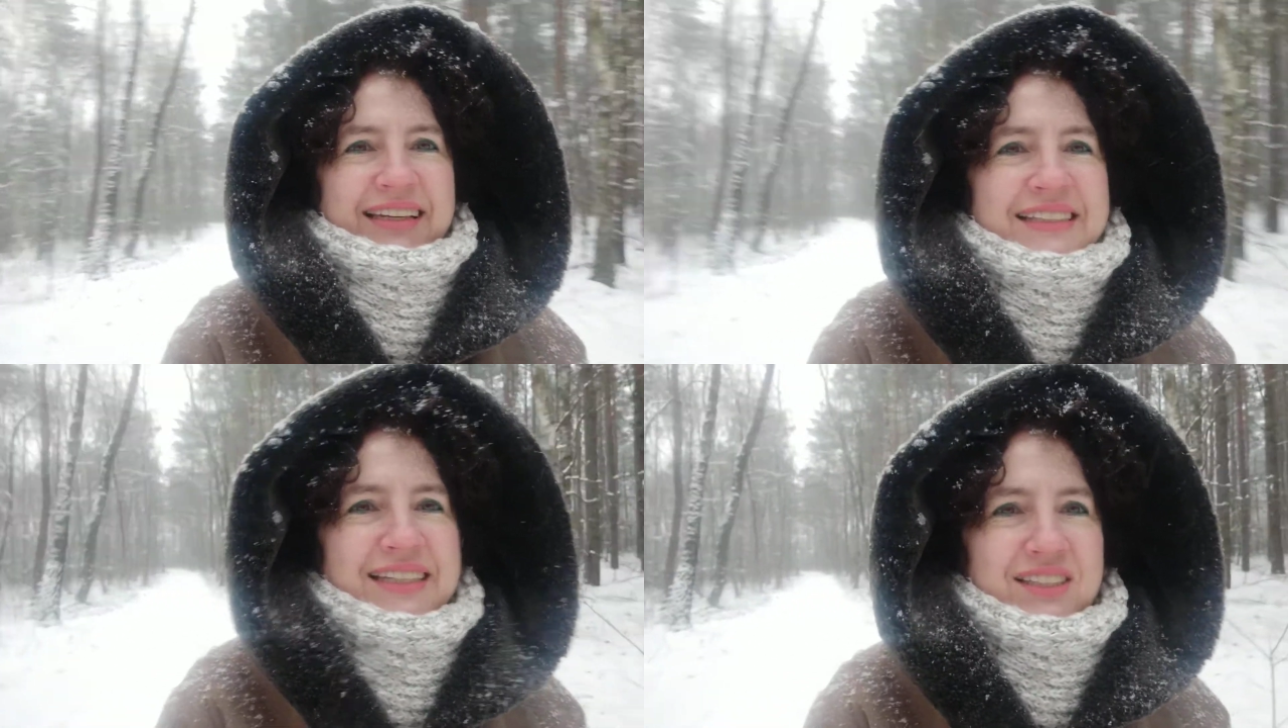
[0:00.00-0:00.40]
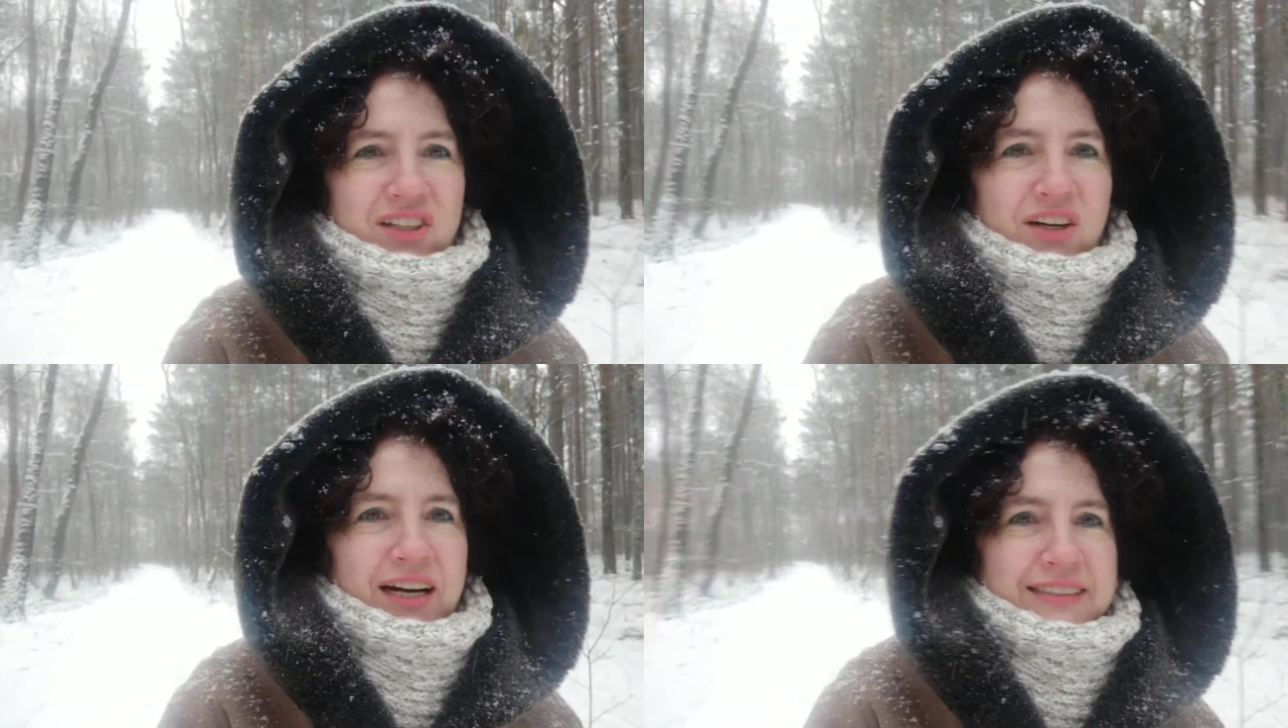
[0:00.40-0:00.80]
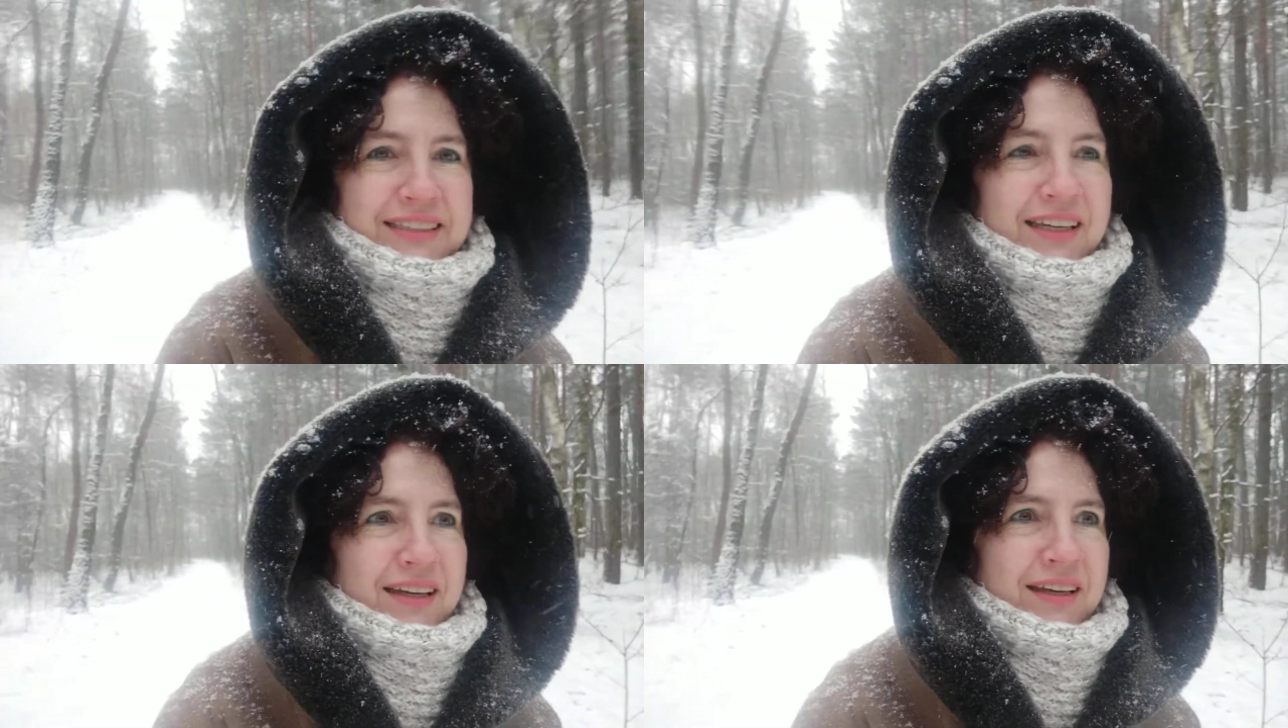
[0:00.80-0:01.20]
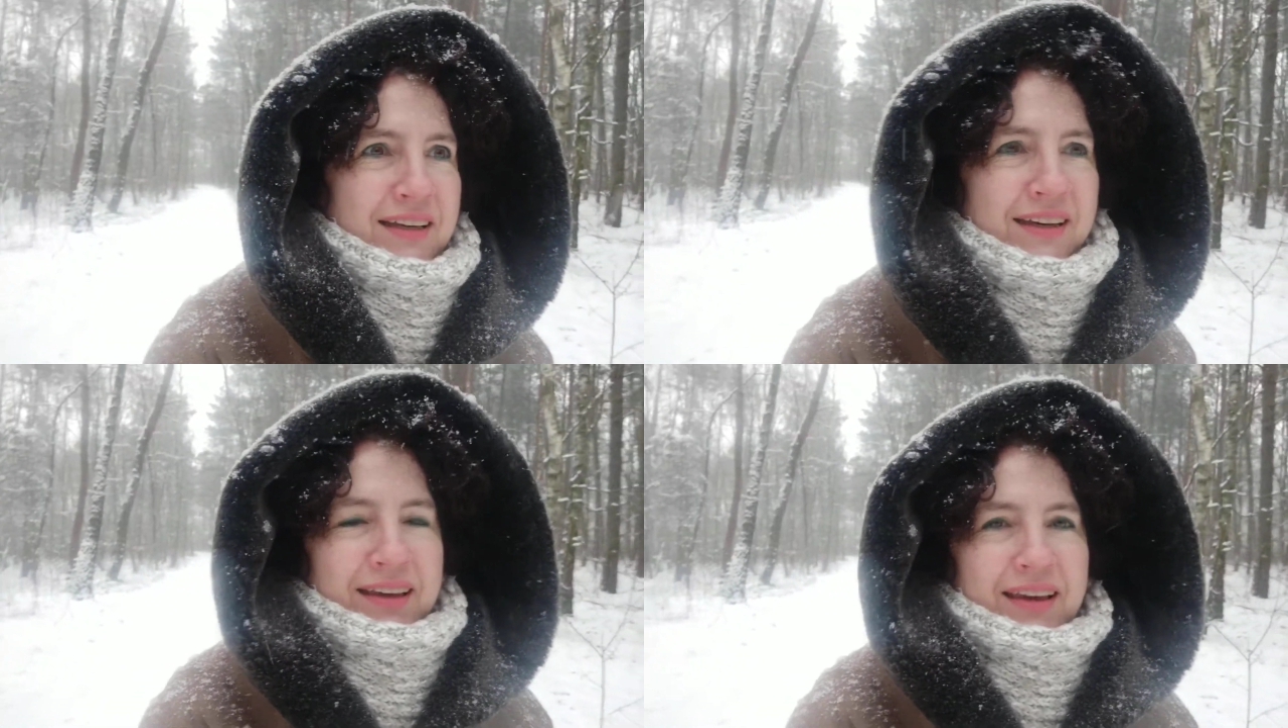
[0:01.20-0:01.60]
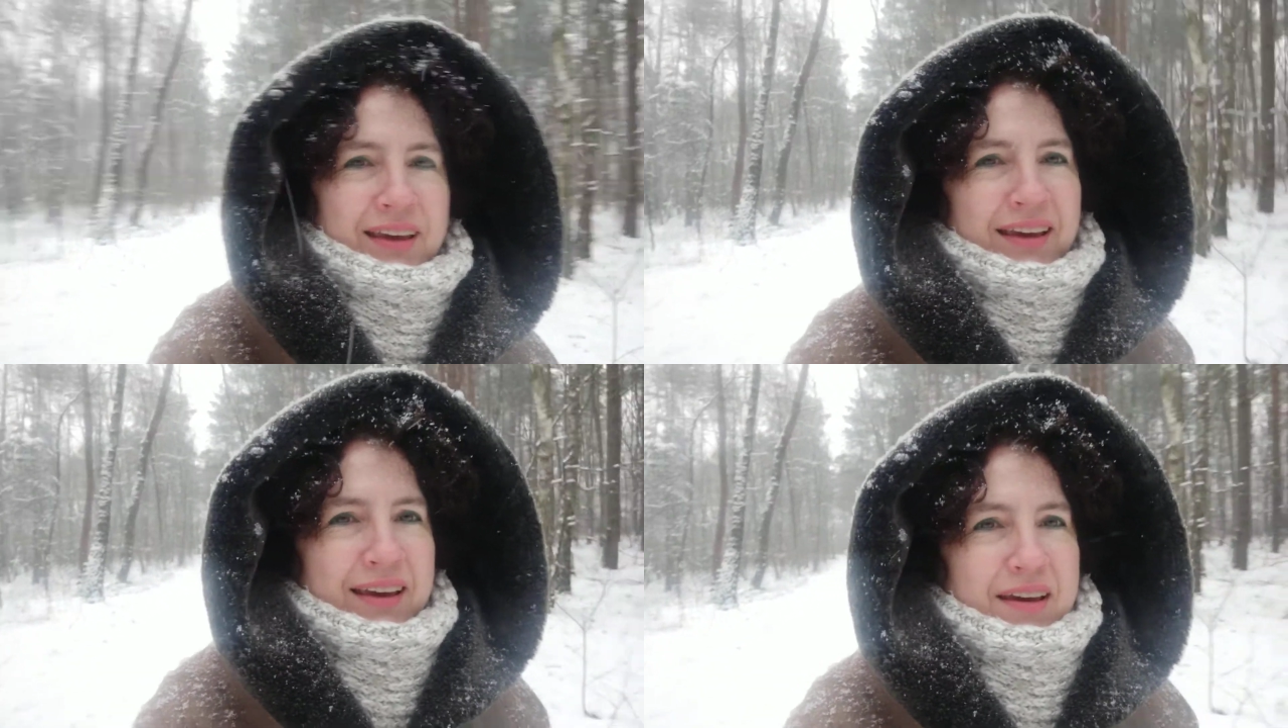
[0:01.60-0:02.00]
Cześć kochani,
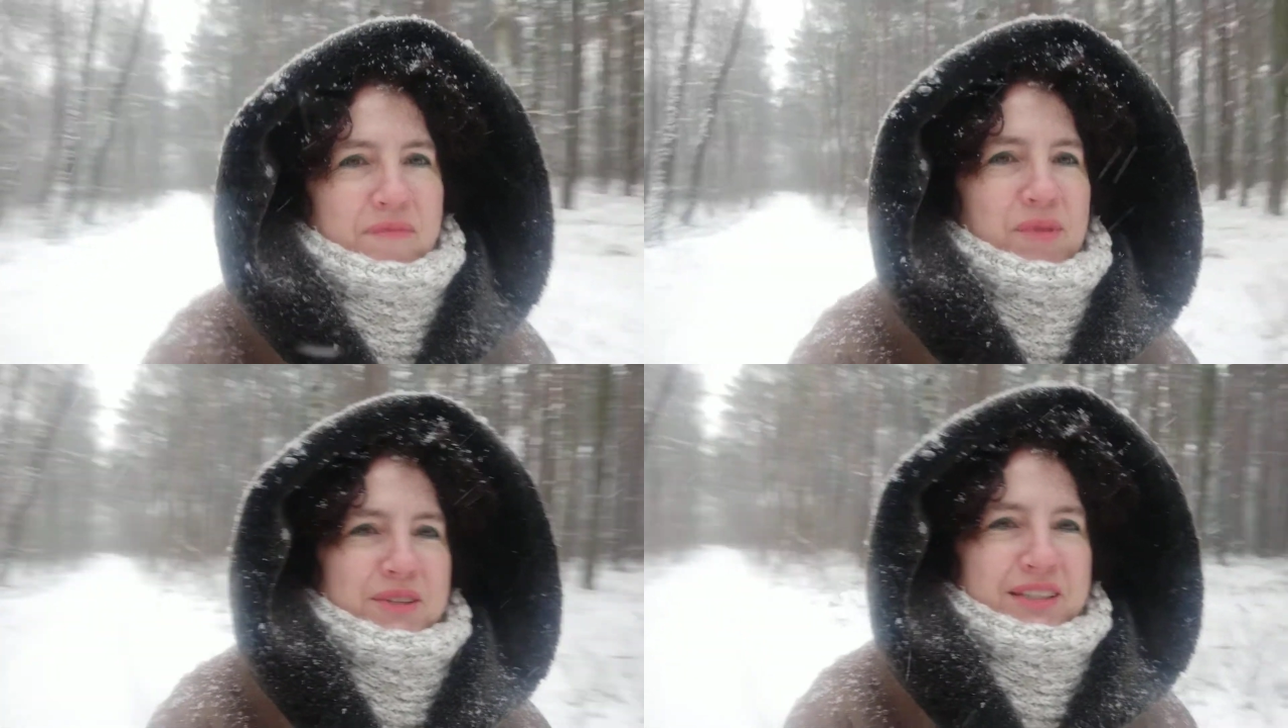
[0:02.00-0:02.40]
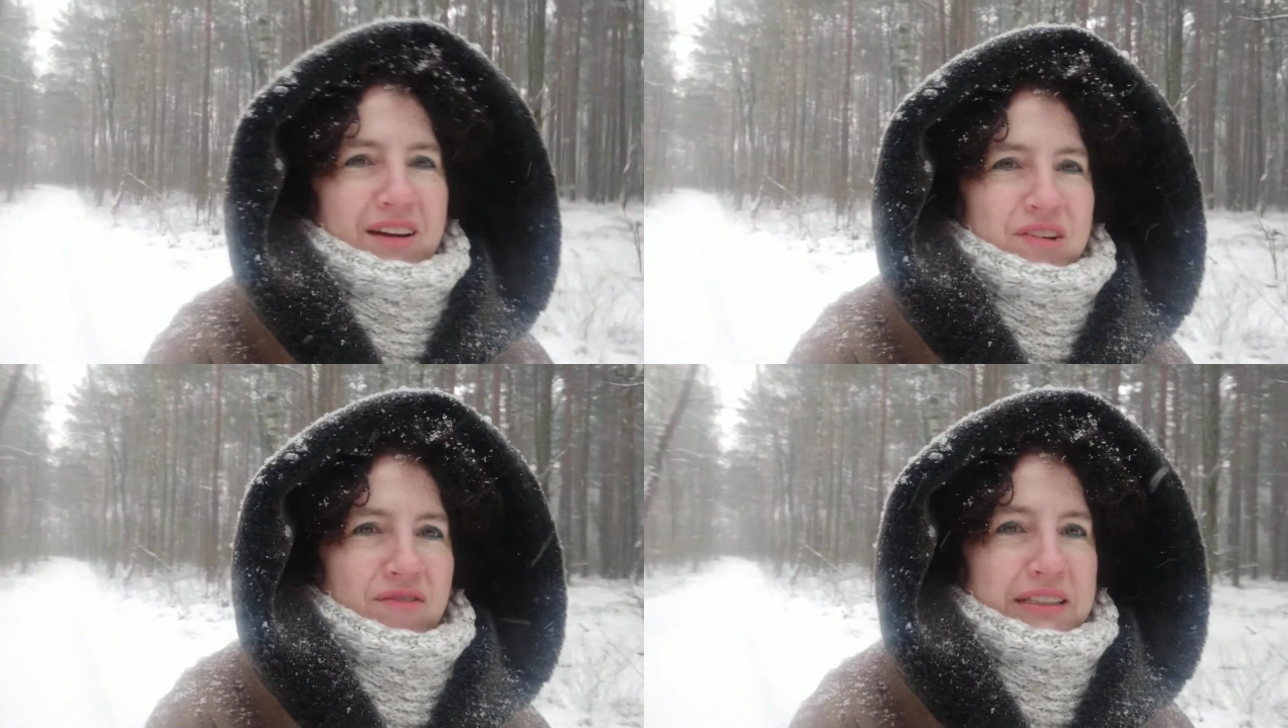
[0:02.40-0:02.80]
pozdrawiam